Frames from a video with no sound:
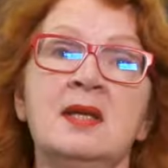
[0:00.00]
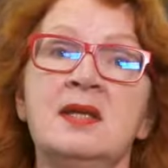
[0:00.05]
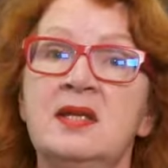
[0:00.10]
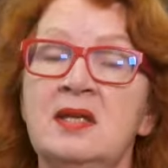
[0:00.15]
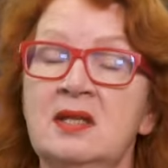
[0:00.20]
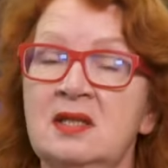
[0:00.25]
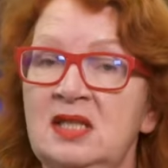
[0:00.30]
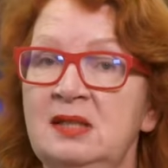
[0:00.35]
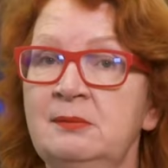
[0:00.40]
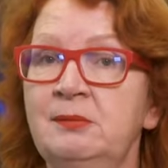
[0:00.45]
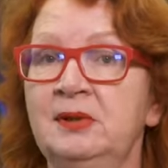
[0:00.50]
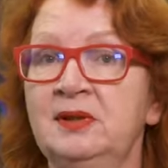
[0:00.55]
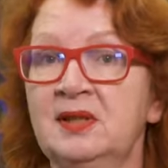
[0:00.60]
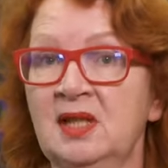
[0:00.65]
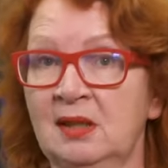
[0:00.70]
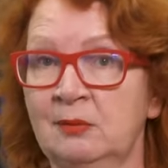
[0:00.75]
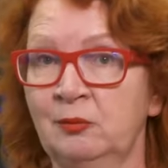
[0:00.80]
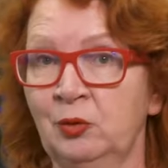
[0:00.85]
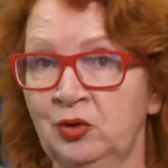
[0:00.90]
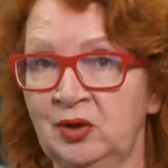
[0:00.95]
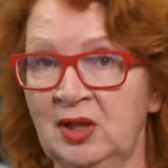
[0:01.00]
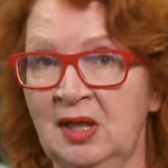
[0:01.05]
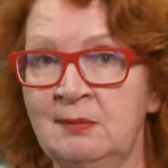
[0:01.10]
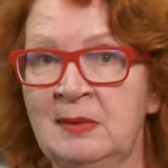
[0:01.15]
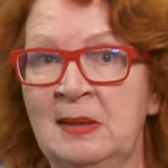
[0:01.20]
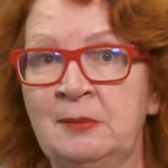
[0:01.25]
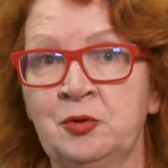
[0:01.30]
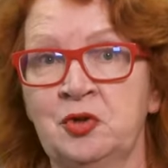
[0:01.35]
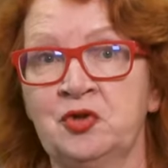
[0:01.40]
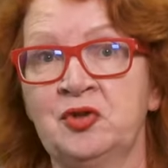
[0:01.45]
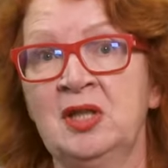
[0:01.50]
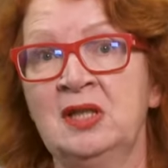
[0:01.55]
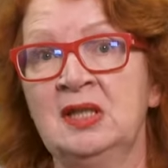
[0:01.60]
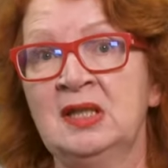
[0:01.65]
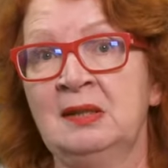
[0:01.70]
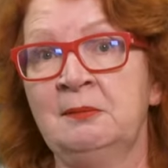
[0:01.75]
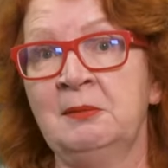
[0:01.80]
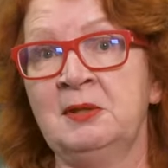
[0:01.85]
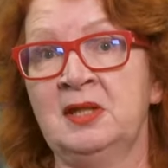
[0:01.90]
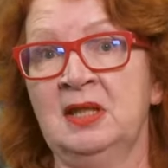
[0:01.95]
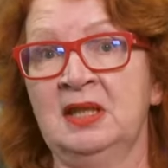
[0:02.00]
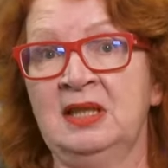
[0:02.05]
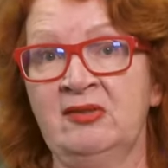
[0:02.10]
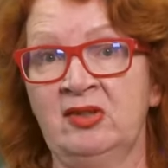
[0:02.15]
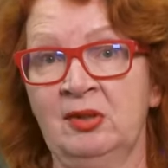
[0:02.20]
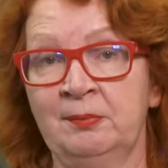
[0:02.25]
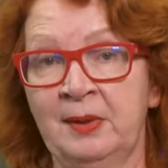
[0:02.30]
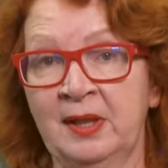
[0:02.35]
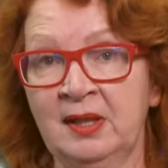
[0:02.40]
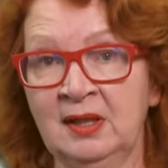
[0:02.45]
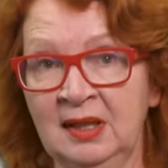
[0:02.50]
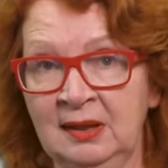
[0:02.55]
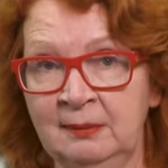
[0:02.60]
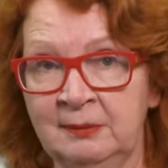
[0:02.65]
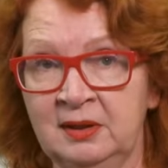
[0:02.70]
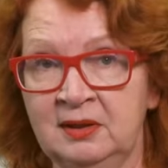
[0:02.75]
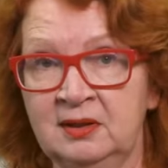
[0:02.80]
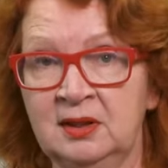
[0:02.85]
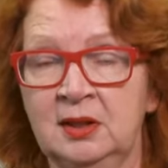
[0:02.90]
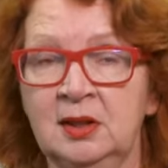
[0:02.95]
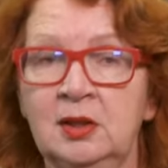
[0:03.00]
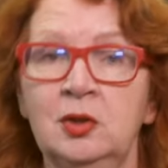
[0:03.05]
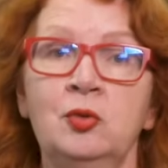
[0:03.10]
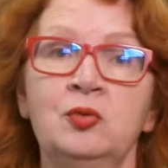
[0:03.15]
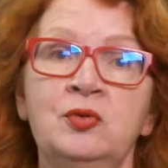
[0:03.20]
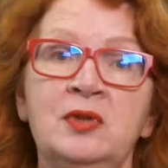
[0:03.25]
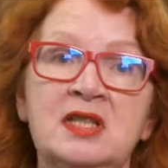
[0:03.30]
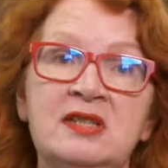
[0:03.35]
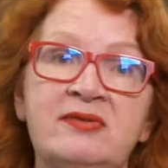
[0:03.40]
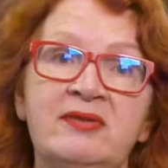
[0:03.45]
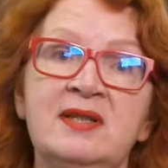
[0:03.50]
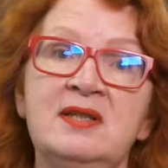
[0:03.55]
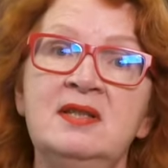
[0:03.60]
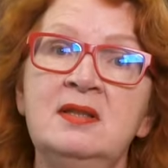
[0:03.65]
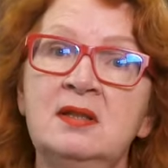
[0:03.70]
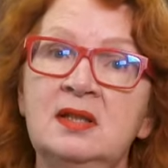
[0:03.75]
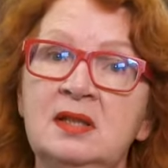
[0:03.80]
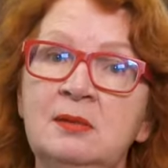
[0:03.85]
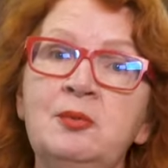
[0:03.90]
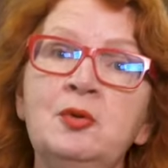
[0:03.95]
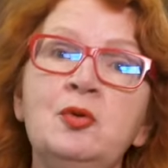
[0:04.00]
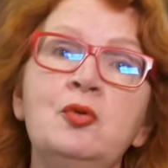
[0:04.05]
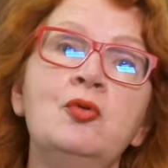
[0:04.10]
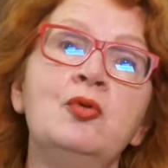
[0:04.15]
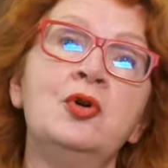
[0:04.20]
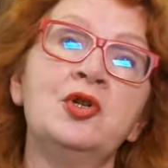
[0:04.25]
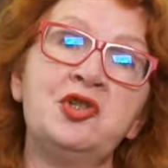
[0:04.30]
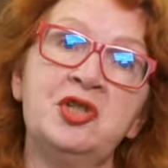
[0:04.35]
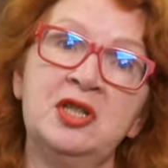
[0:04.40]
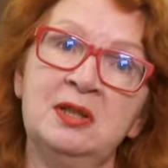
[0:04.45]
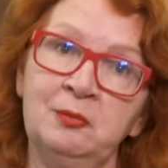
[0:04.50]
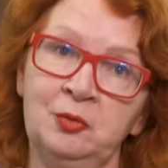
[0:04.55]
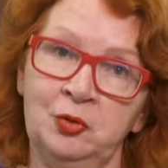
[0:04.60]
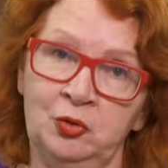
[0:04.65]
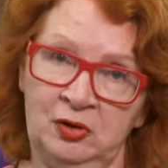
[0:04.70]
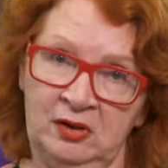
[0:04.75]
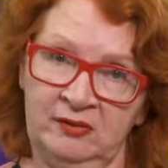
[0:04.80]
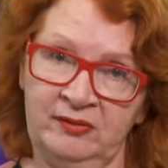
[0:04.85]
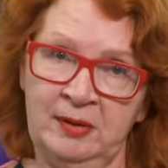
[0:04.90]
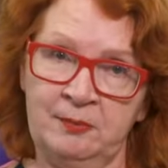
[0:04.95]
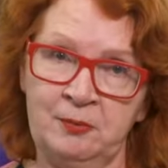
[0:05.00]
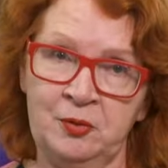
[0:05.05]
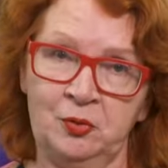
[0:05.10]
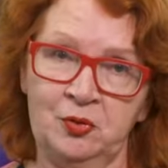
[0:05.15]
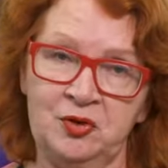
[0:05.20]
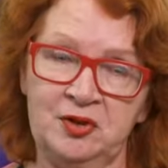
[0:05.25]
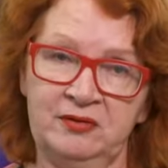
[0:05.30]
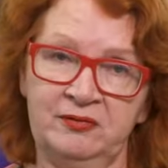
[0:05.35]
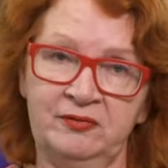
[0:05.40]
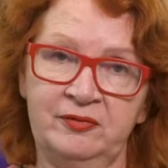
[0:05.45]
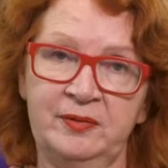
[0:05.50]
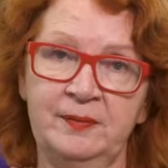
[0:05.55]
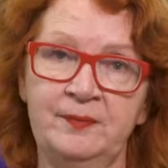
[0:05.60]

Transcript: Если бы Тарму Там обсуждали комитет Европарламента, у нас возникло бы очень много вопросов.